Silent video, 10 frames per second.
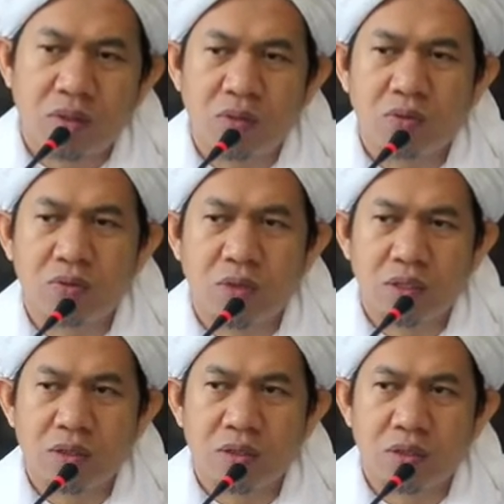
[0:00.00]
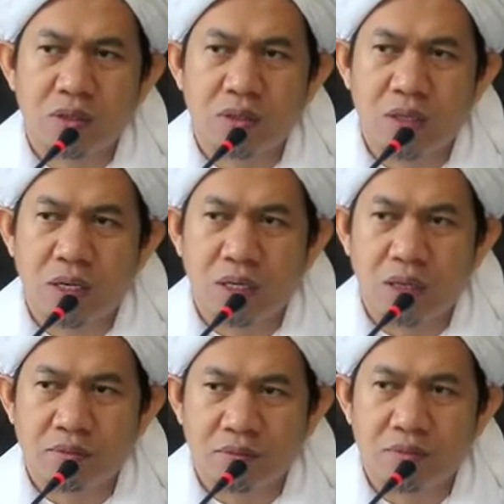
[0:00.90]
luas
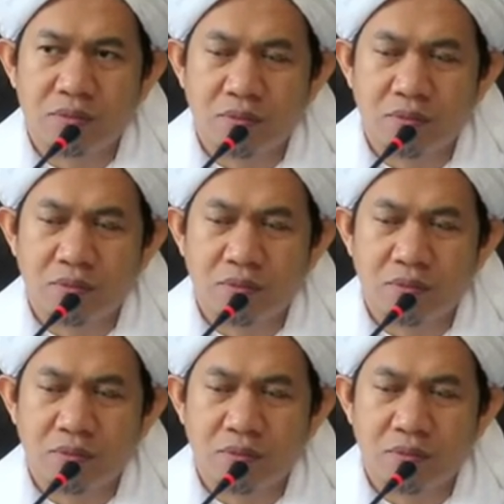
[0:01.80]
dalam.